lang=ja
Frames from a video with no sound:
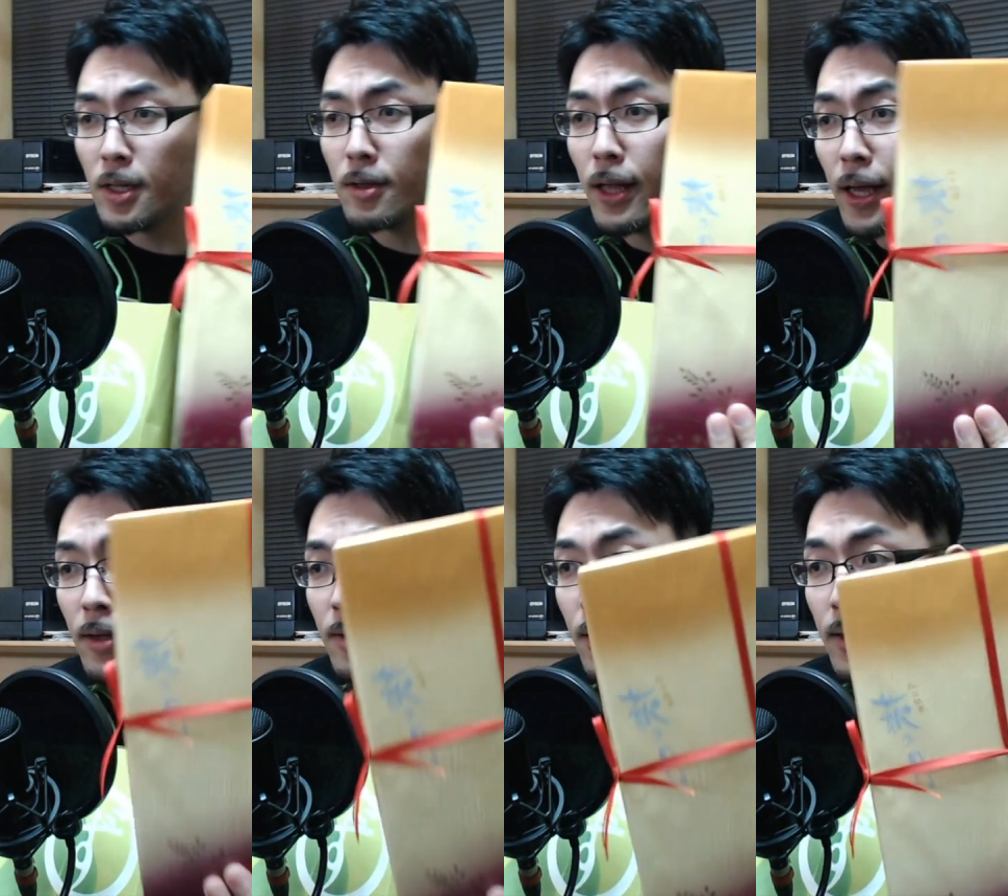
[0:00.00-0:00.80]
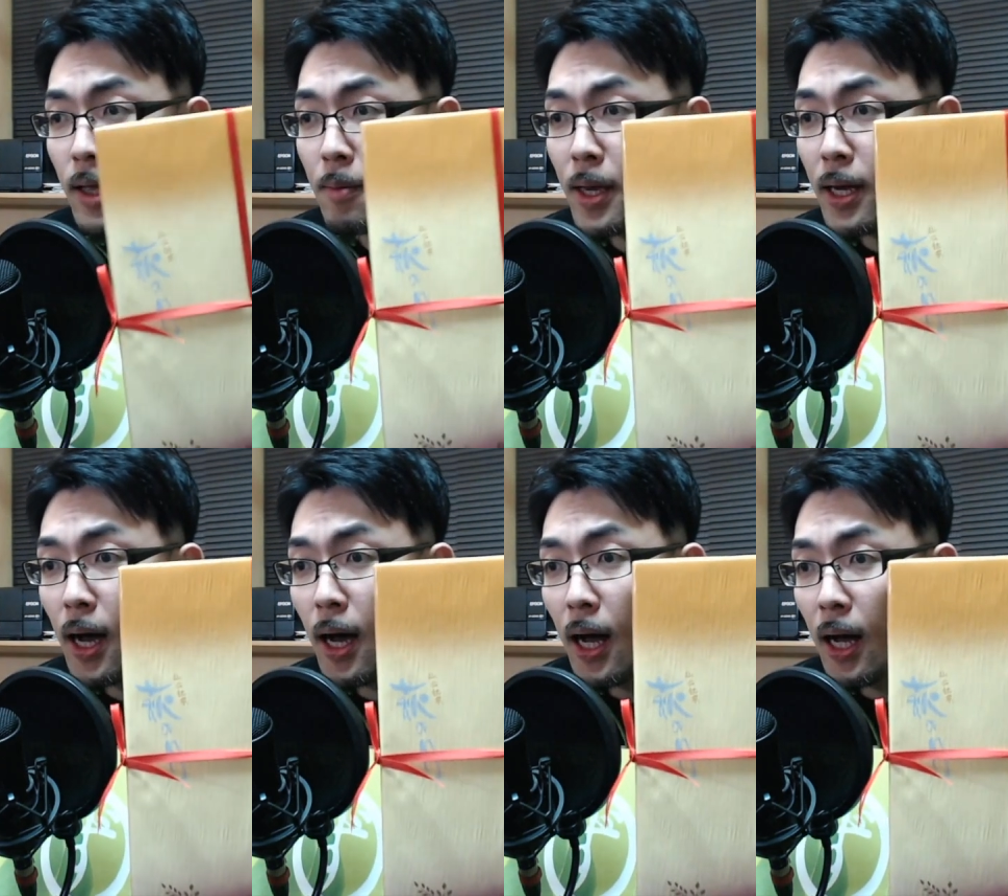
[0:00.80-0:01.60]
名ですね。仙台
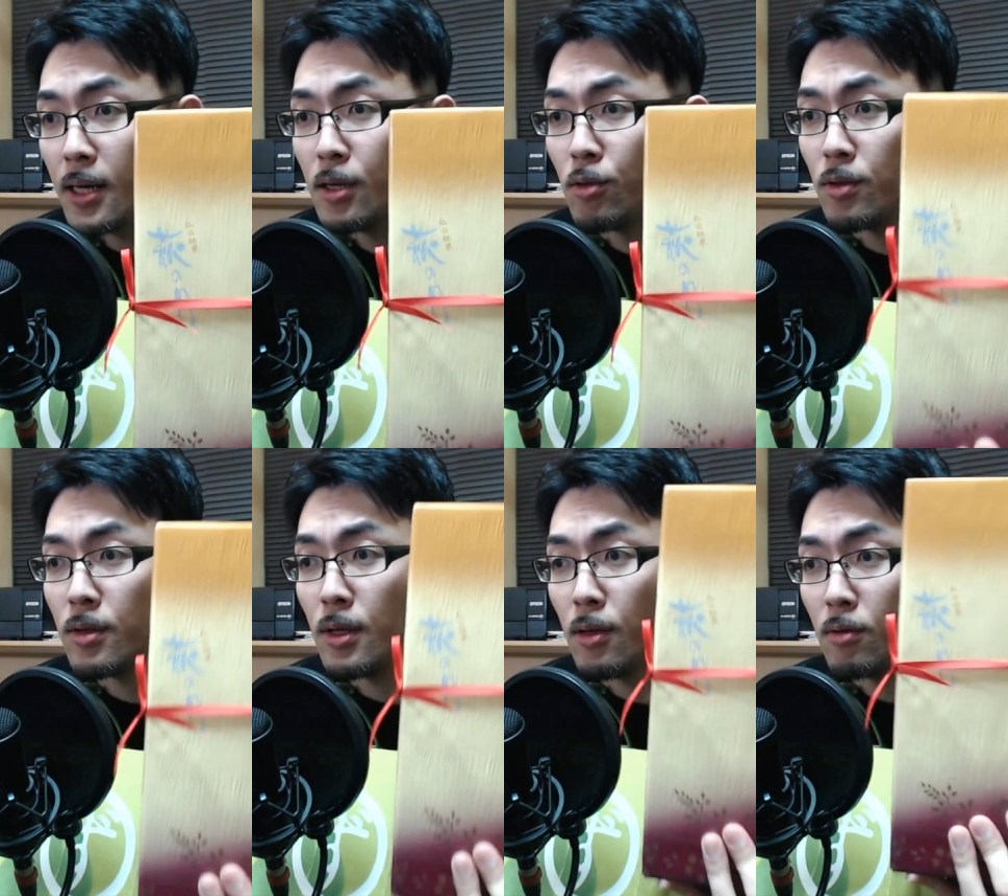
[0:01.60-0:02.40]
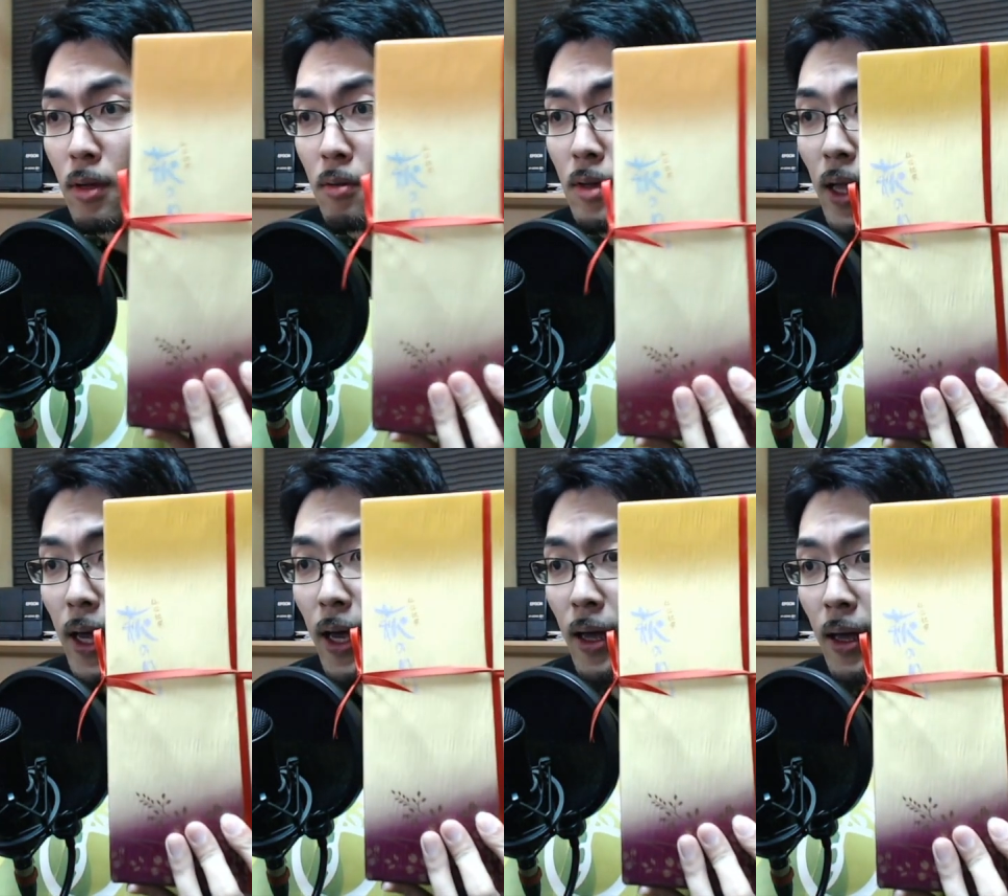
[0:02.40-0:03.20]
メーカー、萩の月でございます
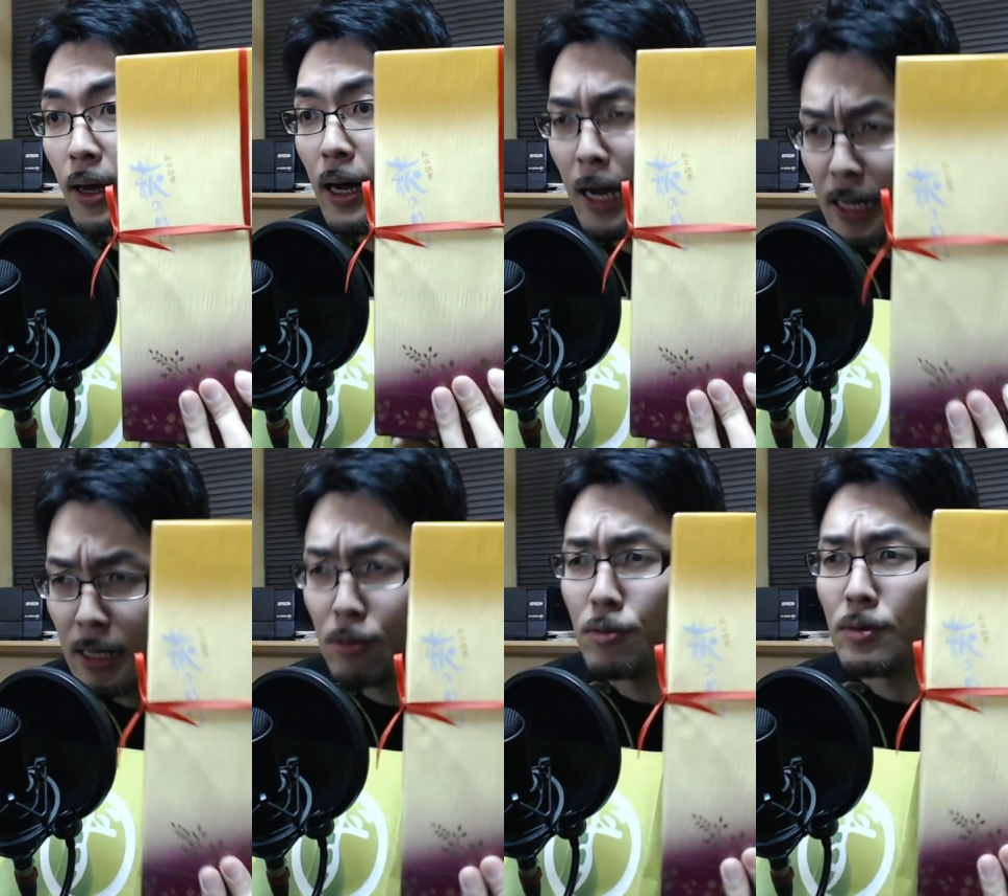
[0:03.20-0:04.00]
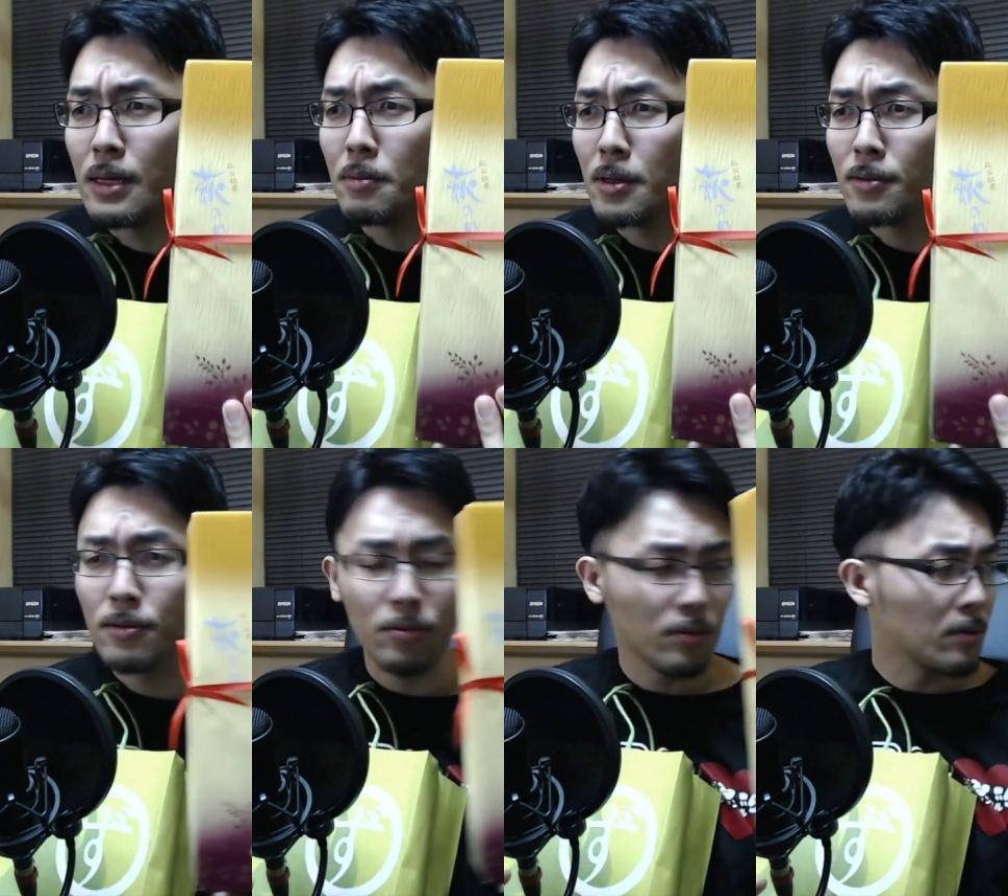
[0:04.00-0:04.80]
ね。ありがとうございます、
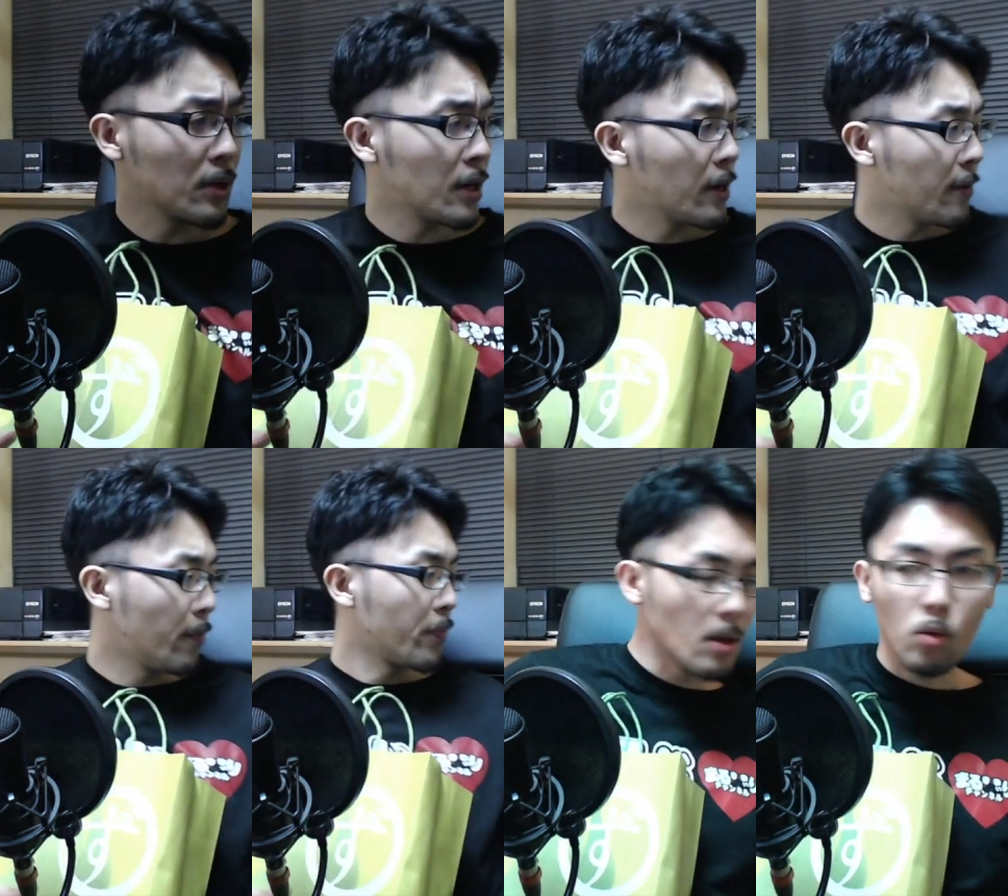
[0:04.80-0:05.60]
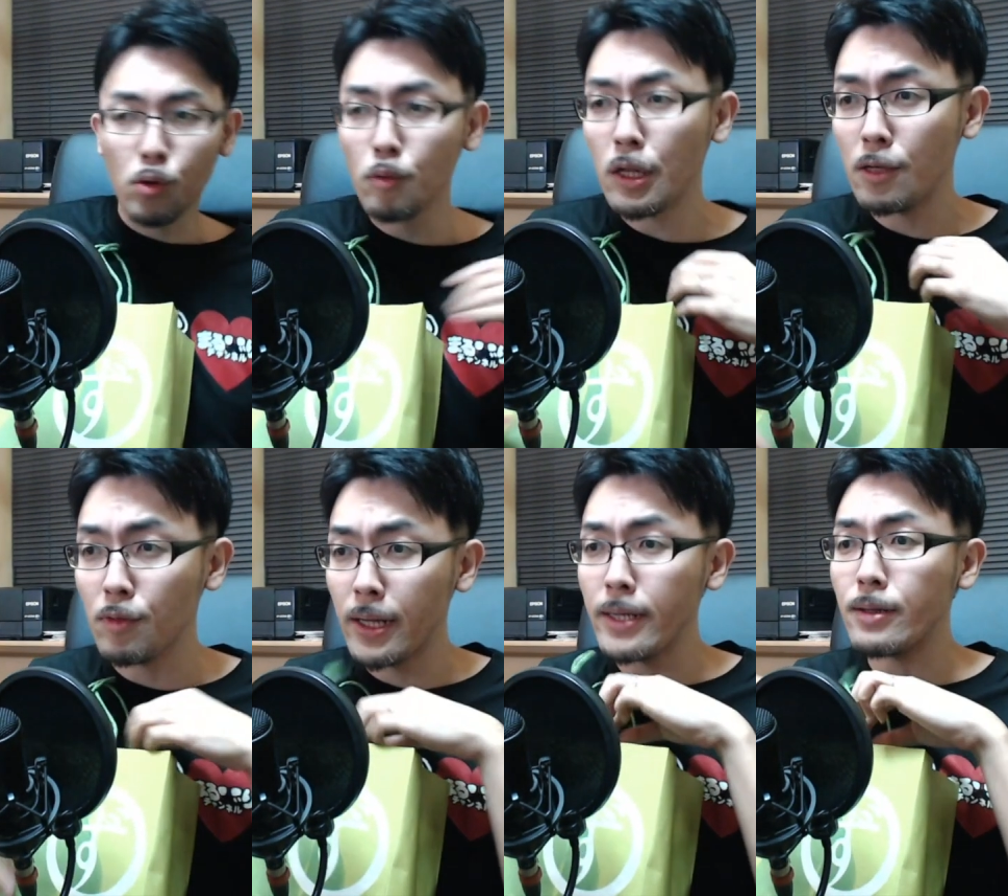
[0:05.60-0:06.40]
本当に。子供たち
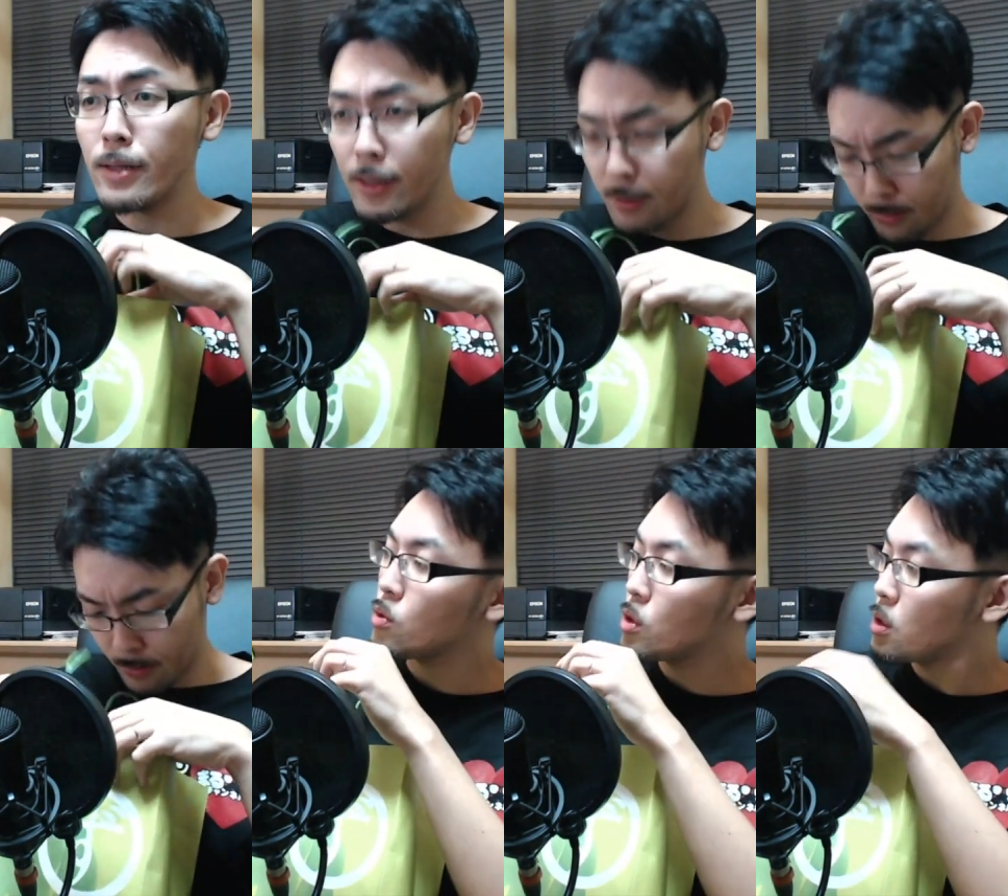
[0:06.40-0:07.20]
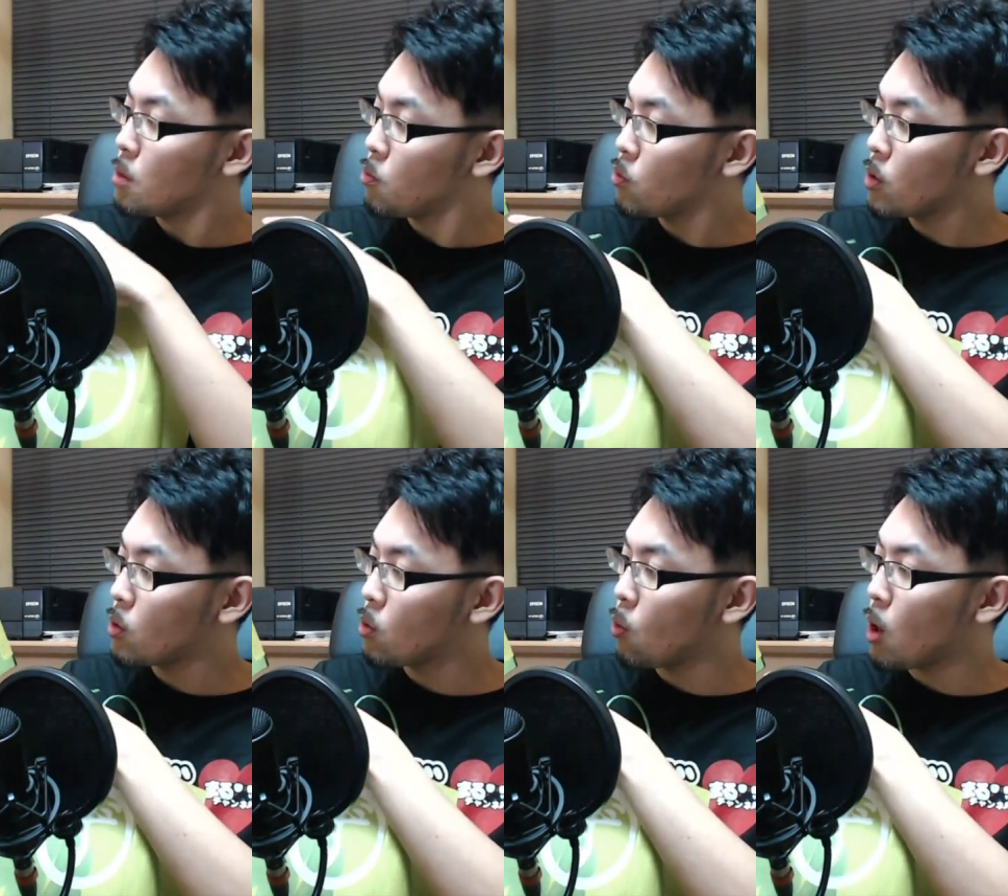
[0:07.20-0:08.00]
も大好きです。そしてもう一
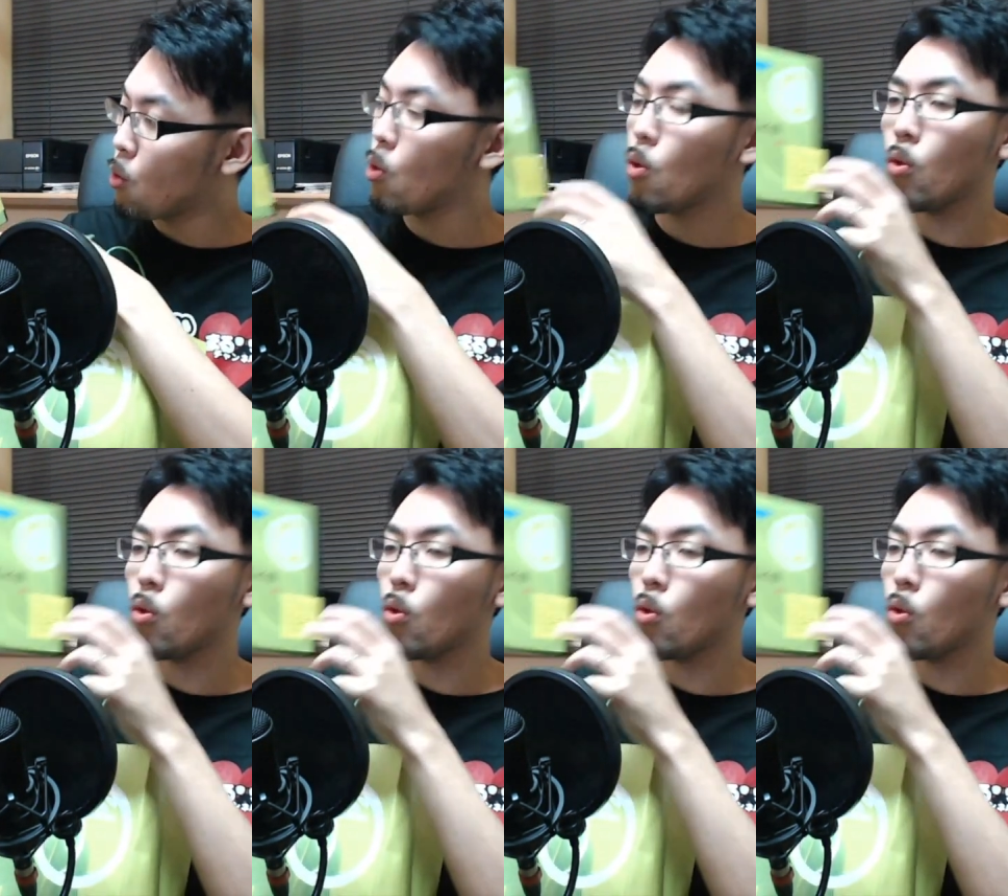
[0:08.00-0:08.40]
個は、お、